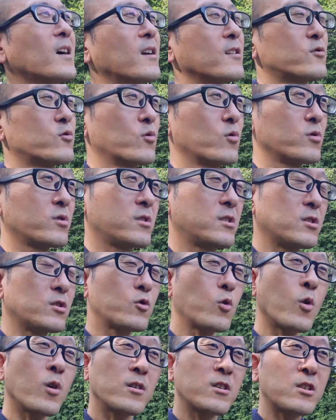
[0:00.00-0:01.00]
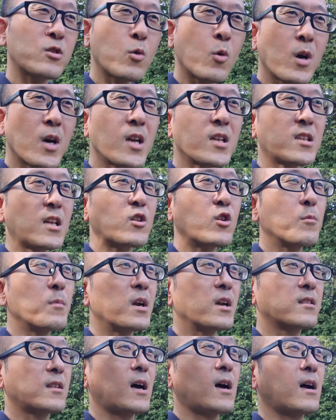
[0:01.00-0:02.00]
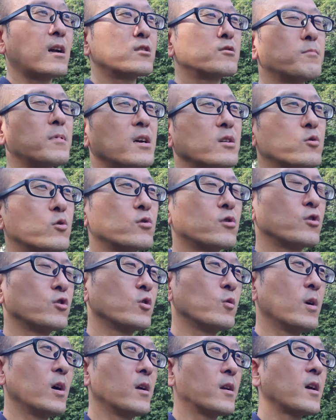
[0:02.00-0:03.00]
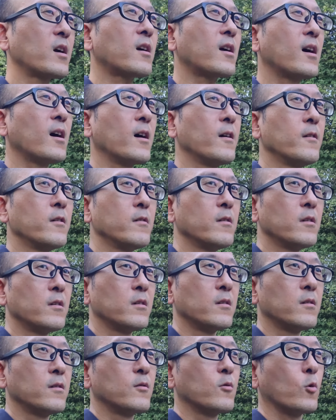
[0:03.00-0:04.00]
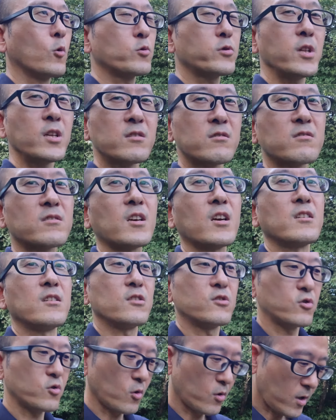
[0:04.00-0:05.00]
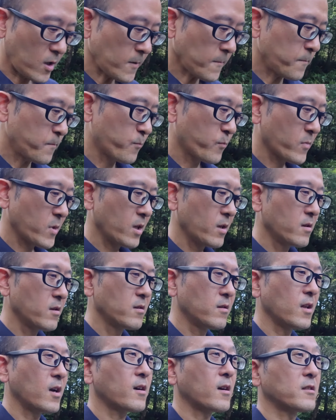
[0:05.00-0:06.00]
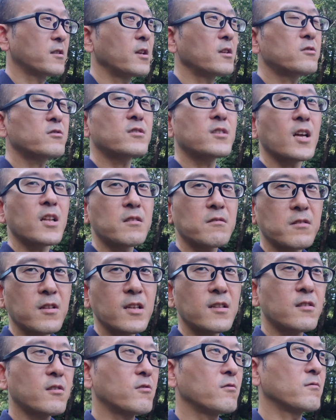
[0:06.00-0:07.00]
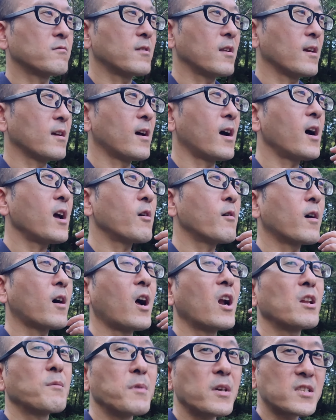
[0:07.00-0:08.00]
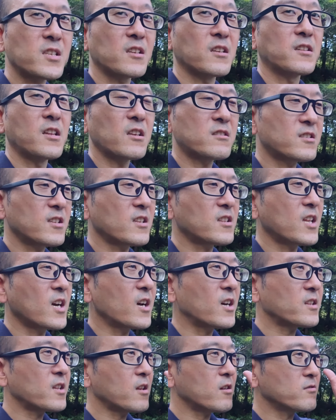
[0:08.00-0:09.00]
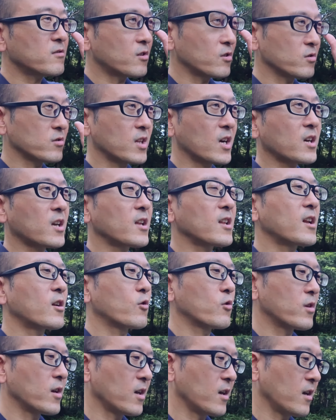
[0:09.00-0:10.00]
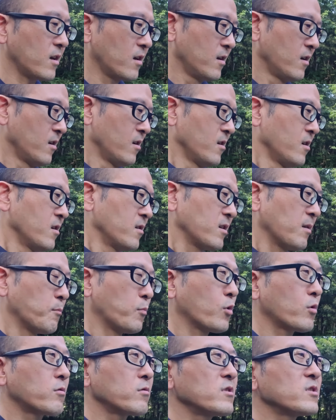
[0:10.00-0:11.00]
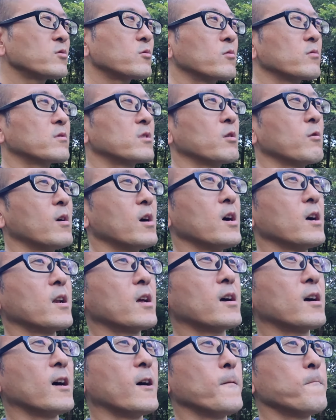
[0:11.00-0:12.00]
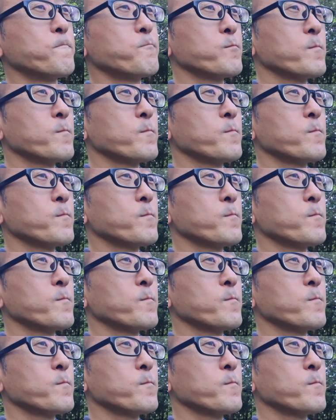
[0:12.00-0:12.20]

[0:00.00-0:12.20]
だからその人から頼まれたアルバイトっていうのはなんかお手伝いですよねなんか手伝ってって言ってはい分かりましたで手伝ってあげてるっていうだけなので僕にとってはなんか